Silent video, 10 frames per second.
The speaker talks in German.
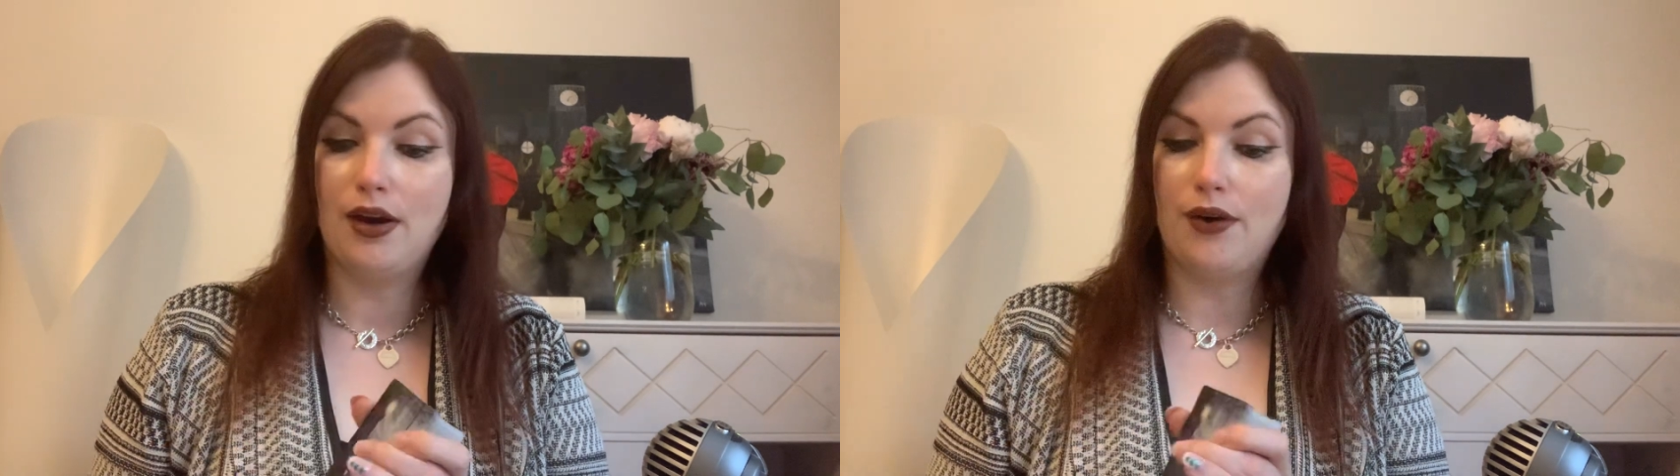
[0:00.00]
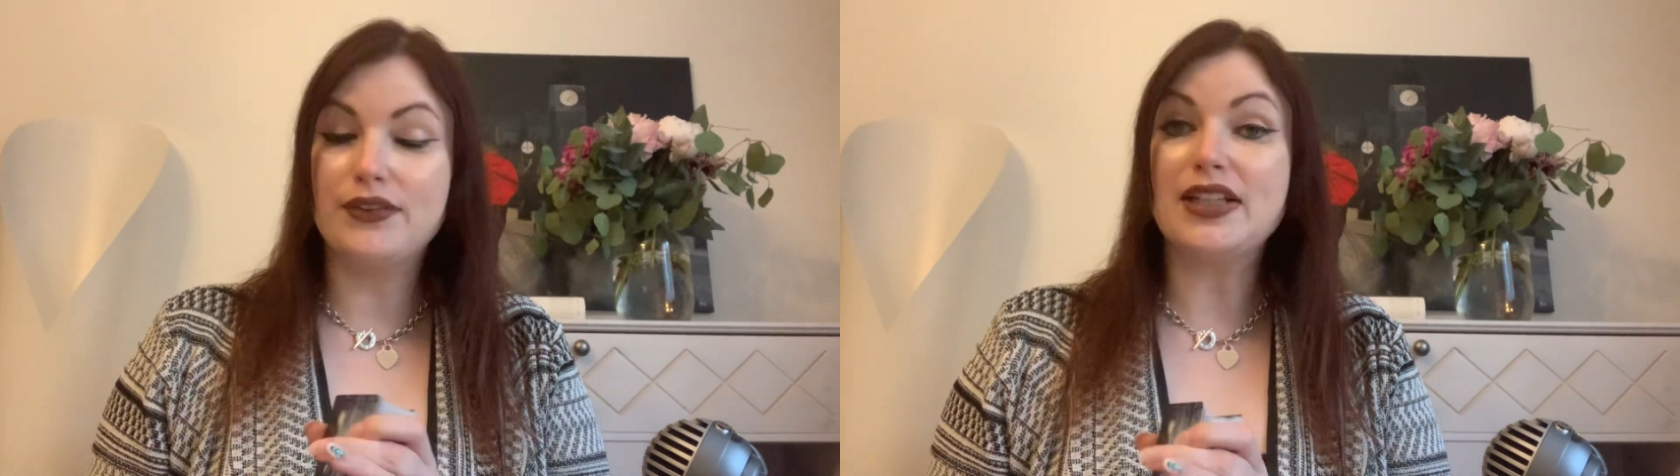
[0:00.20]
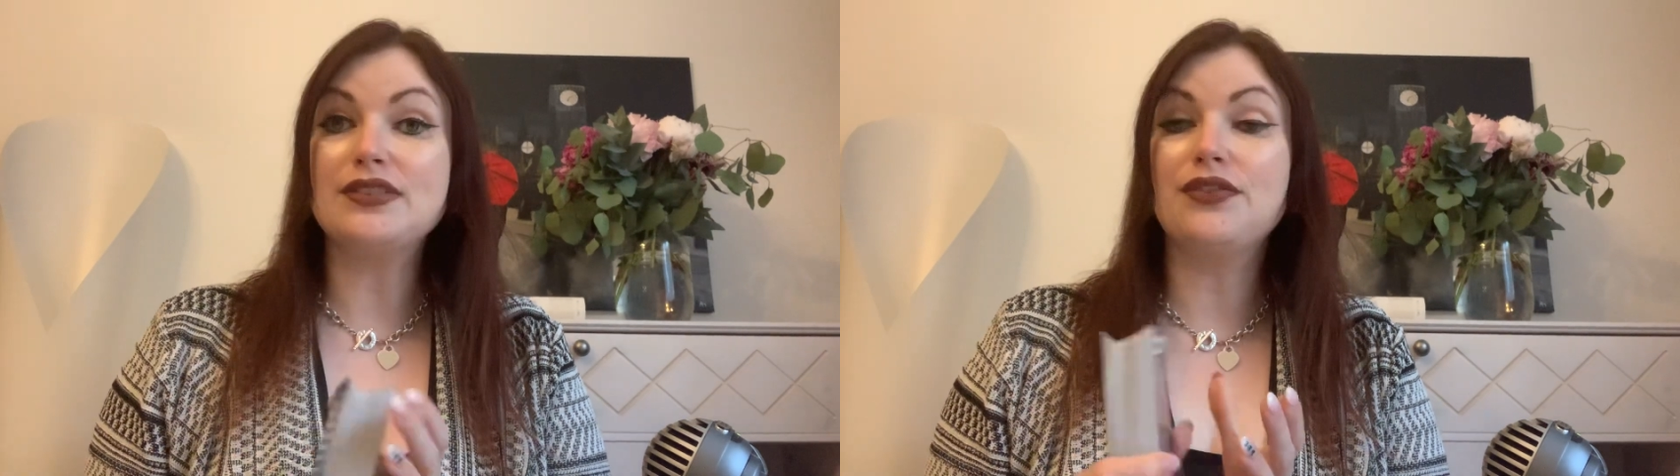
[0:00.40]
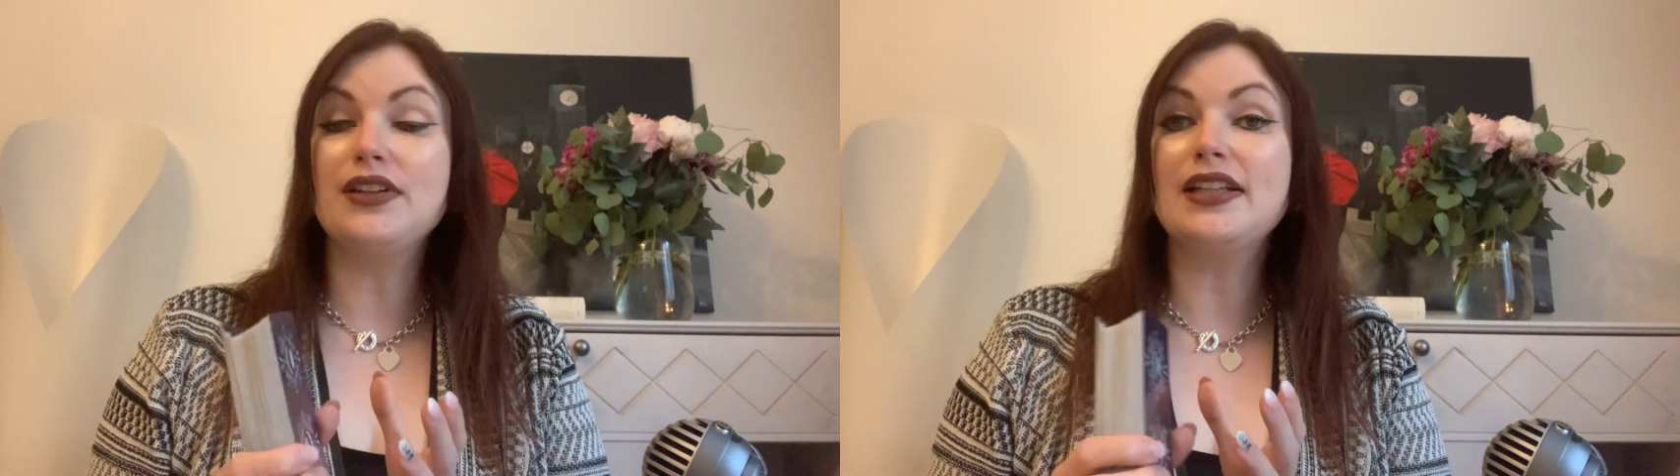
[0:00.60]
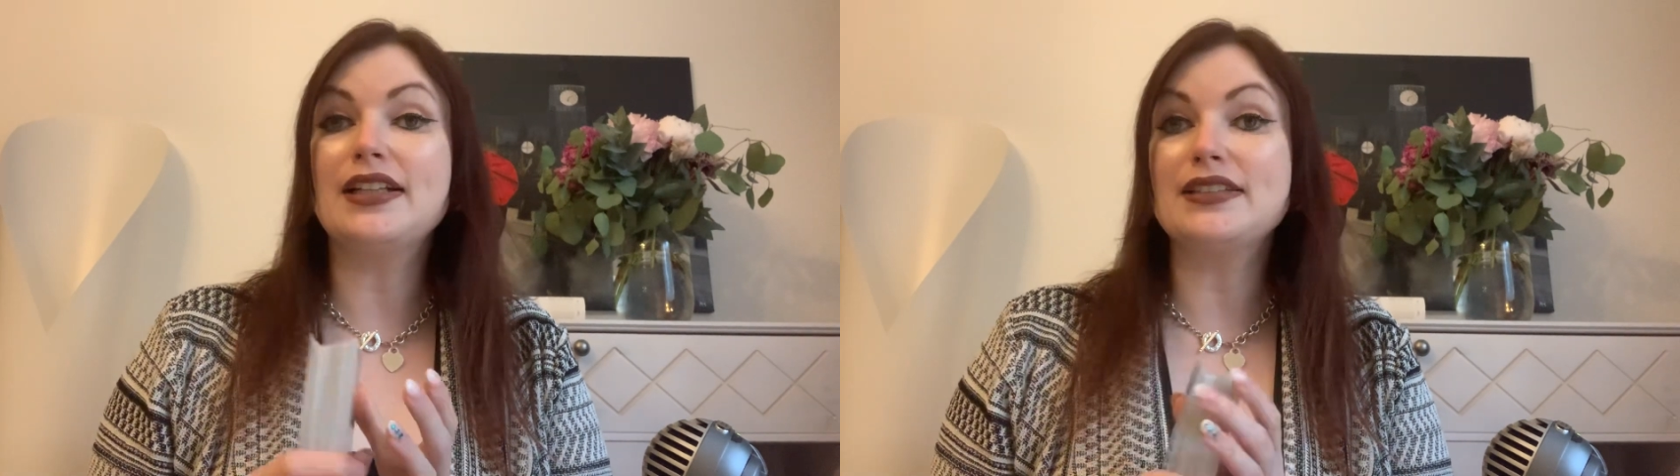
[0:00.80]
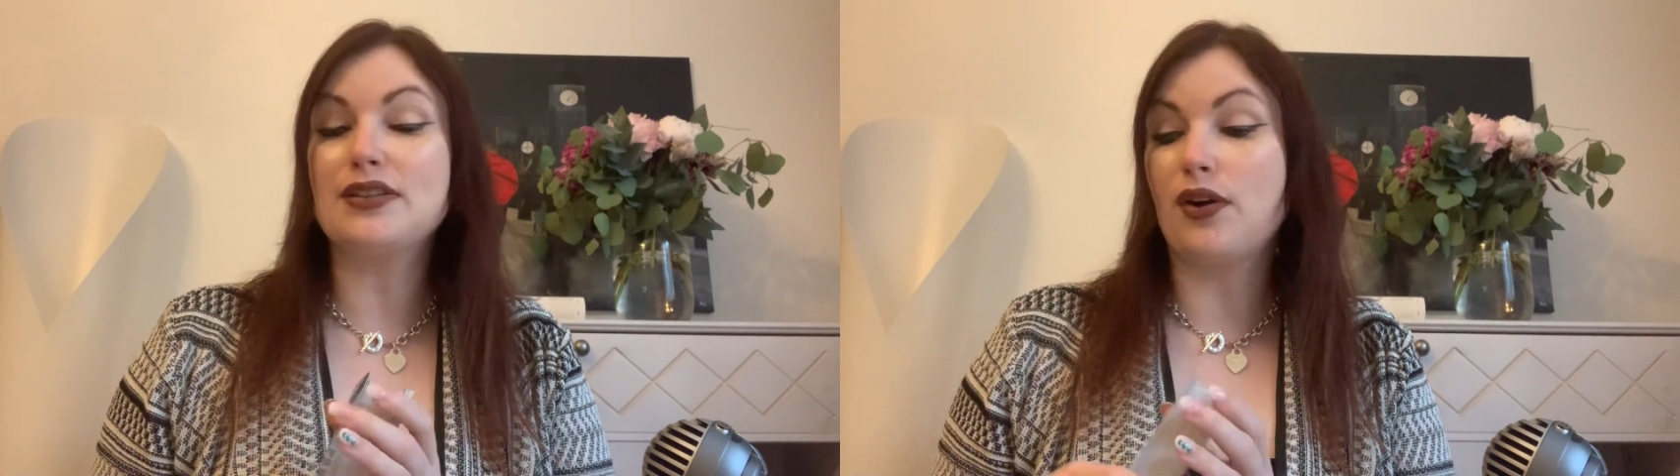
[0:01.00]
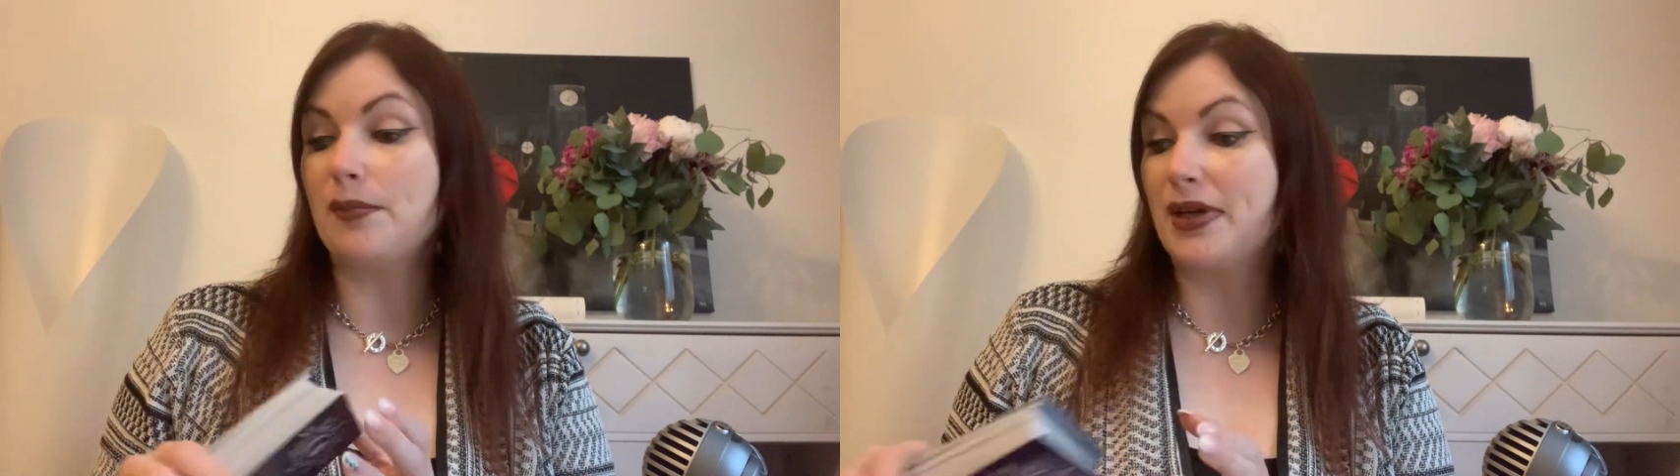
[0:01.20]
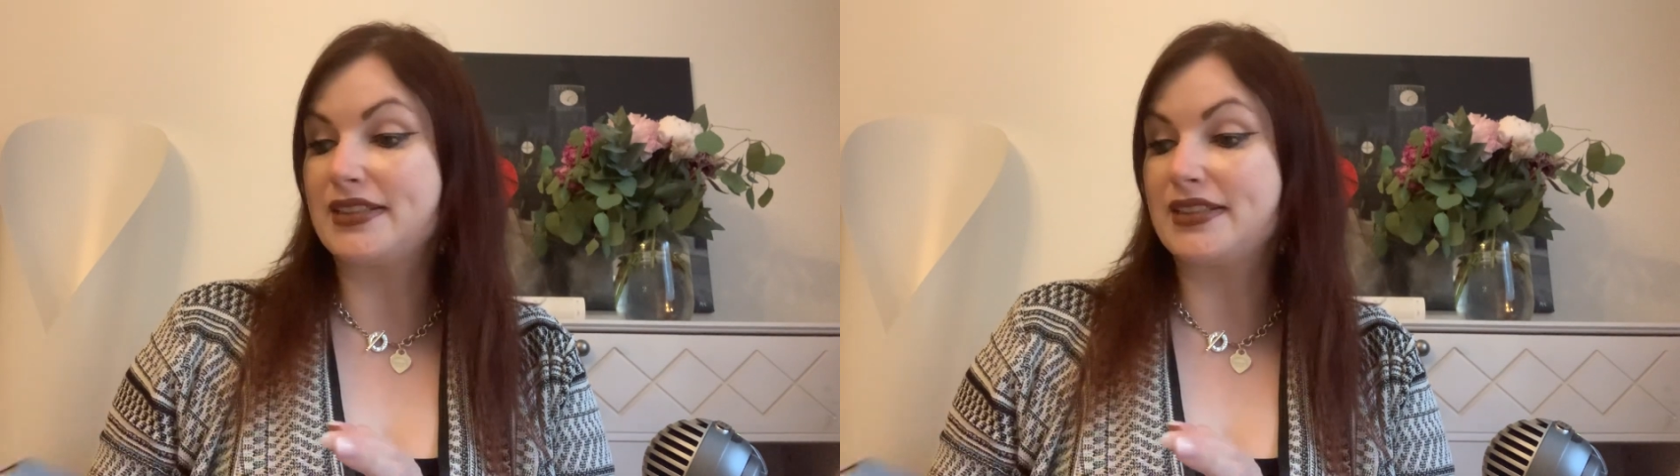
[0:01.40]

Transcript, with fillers: Und das finde ich ist auch immer